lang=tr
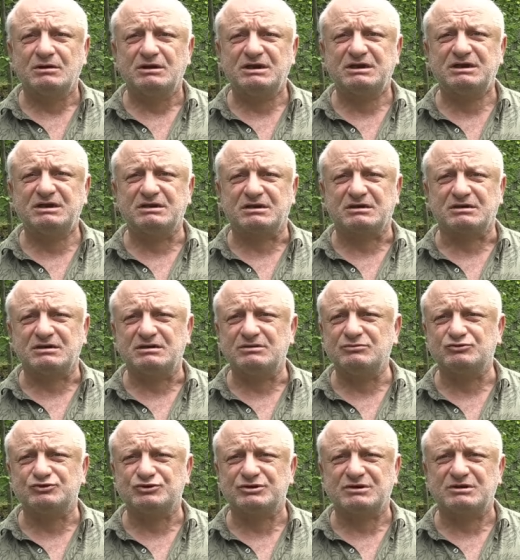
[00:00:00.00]
İki dakika,
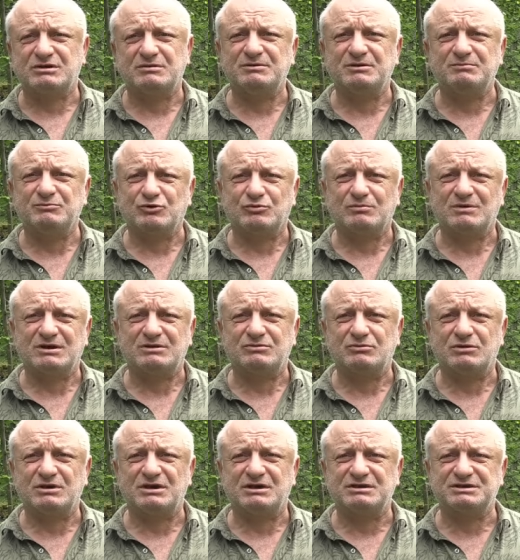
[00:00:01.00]
üç dakika bilmiyorum artık
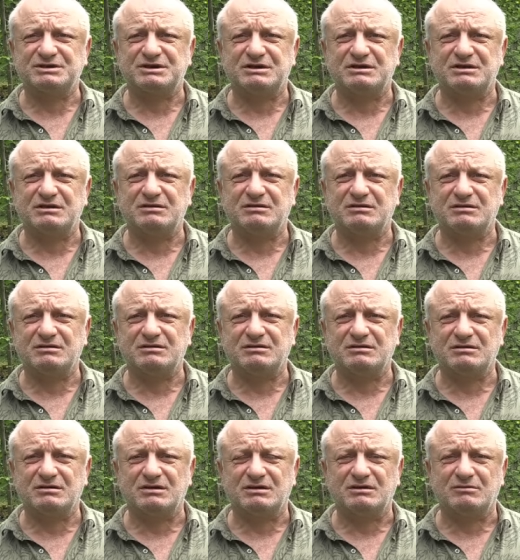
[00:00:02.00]
olayın şeyinde
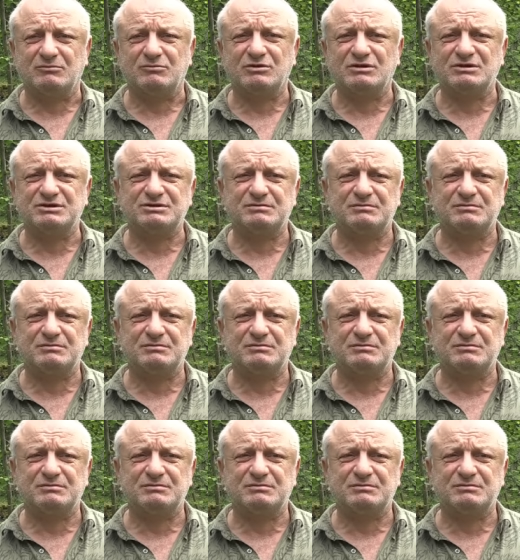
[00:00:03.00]
e, anlayamadım.